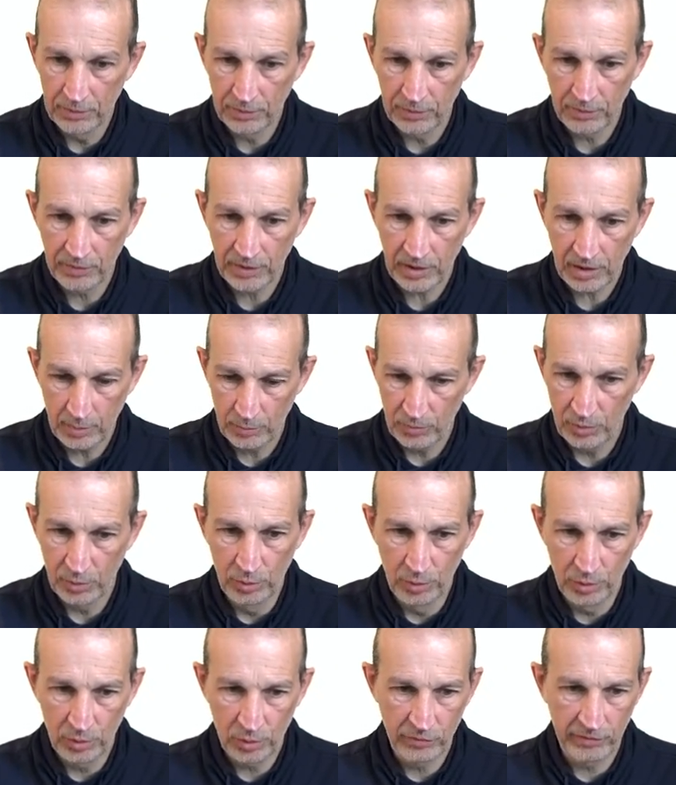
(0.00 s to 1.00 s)
on verra
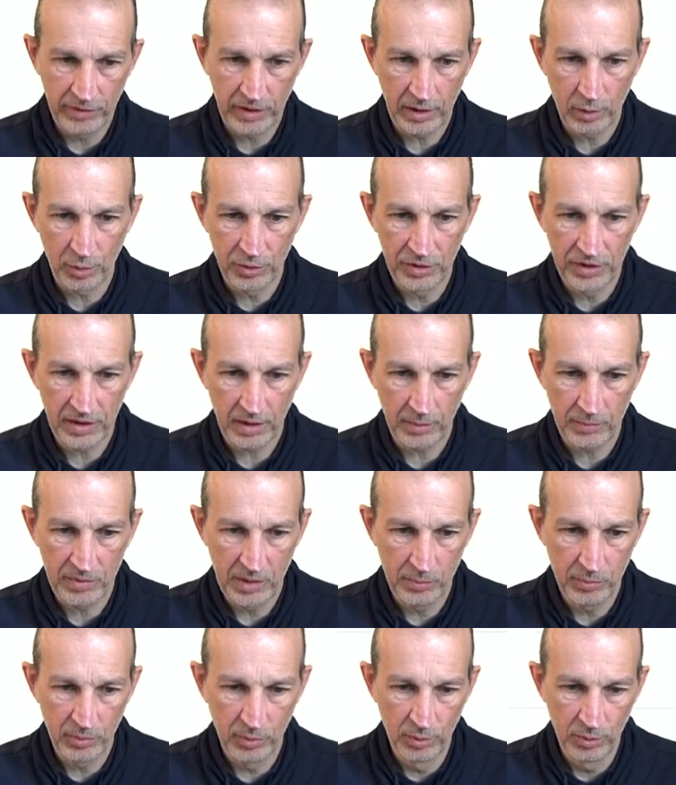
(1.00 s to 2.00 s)
mieux. Je vais agrandir un
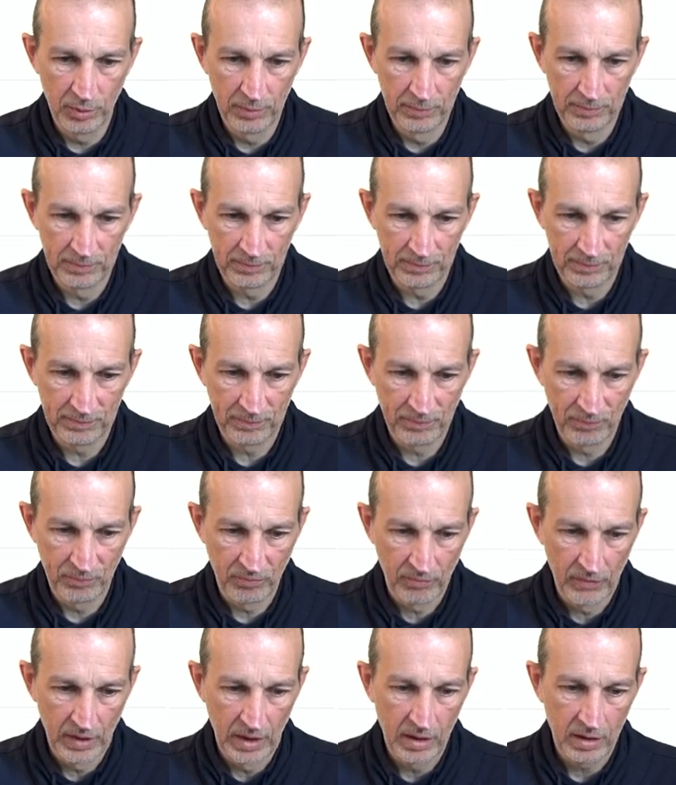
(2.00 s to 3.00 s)
petit peu.
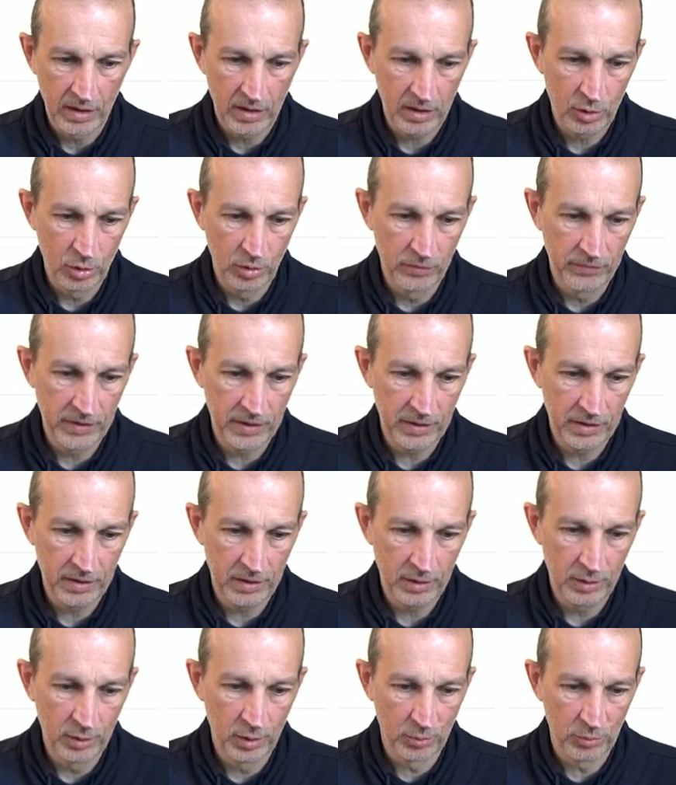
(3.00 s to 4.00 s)
Je vais
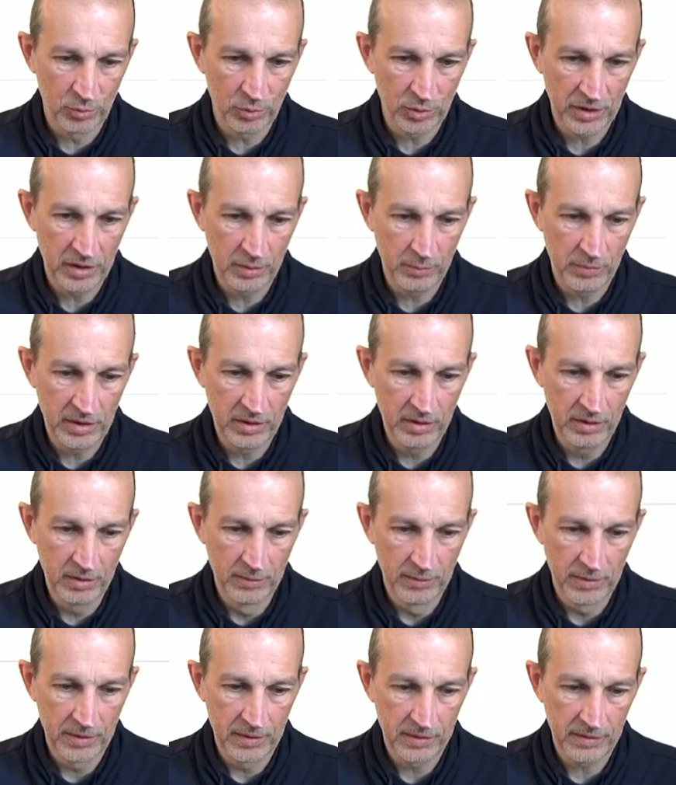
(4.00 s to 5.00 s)
dans mon ennemi,
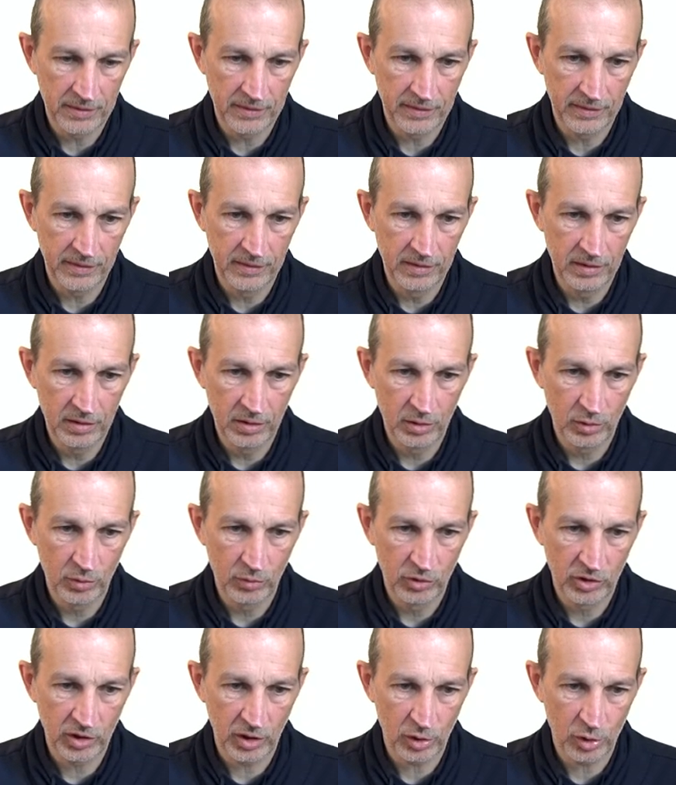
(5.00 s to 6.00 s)
ici,
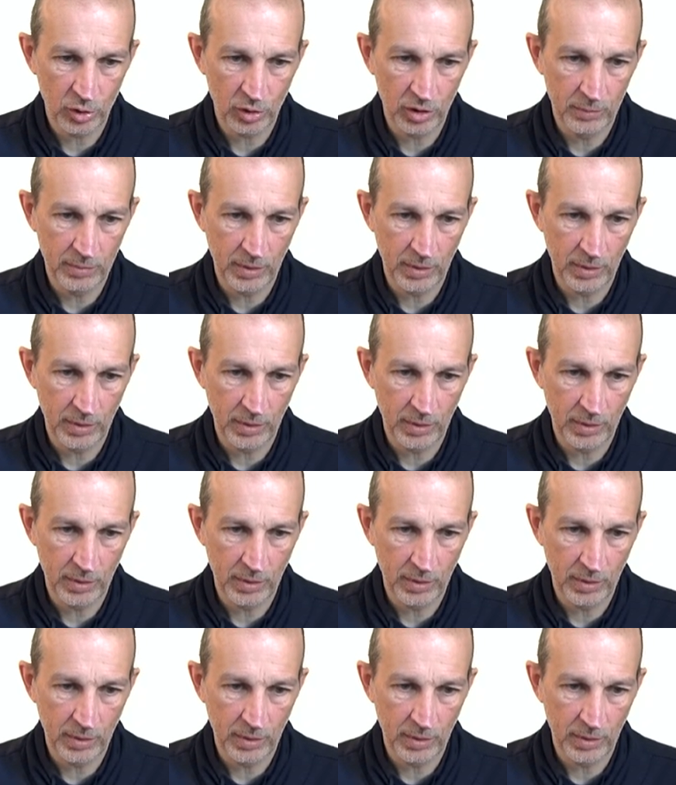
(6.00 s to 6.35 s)
ça je n'en ai pas